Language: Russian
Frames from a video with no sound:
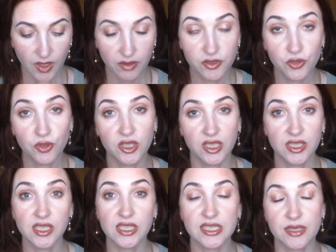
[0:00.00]
все это
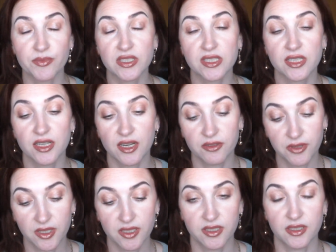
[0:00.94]
дело
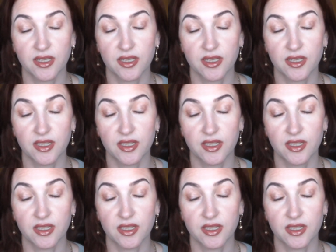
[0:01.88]
замаскировать